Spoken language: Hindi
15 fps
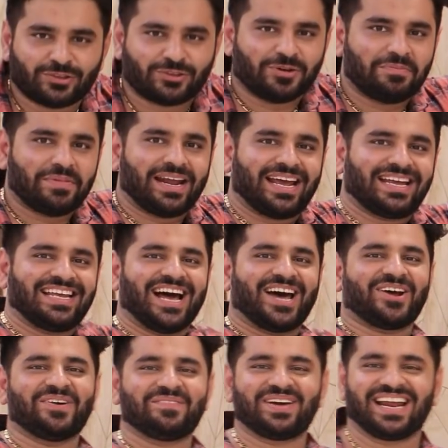तो मेरे
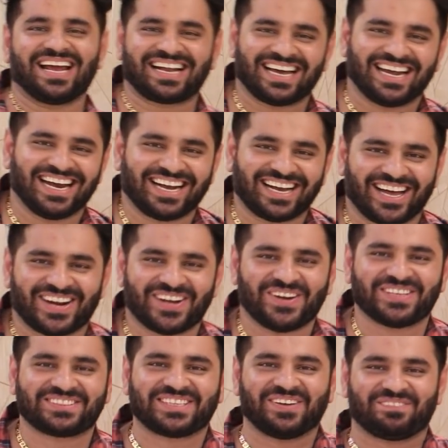यारों मेरे कलाकारों
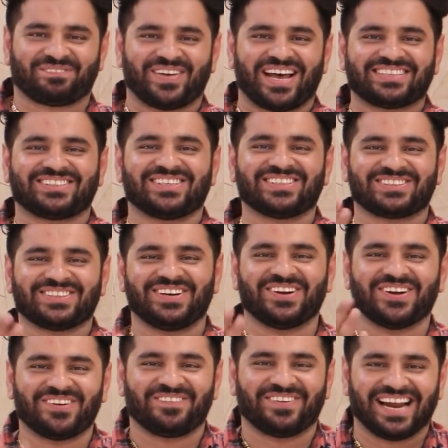इससे पैसे सुन
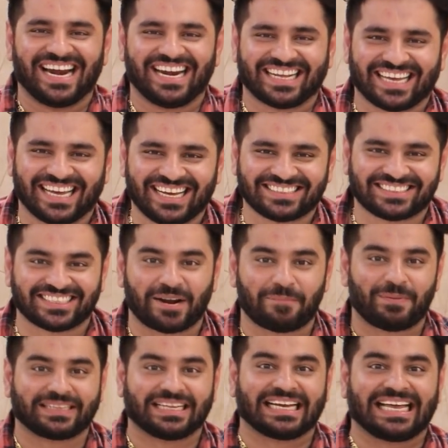लो फ्लैट के सर
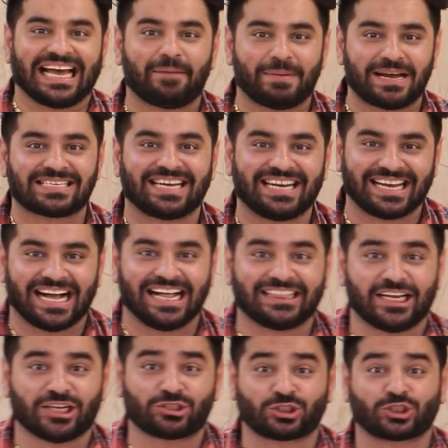पता क्या पैसे निकाल
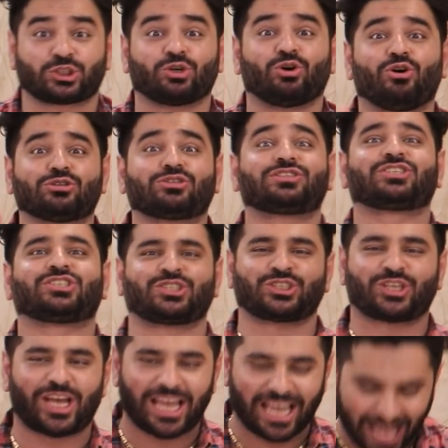दिए सोच
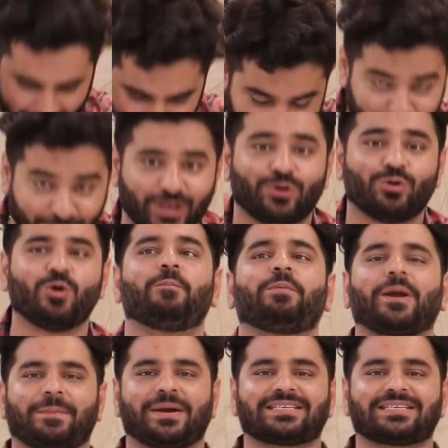से आपकी ऊपर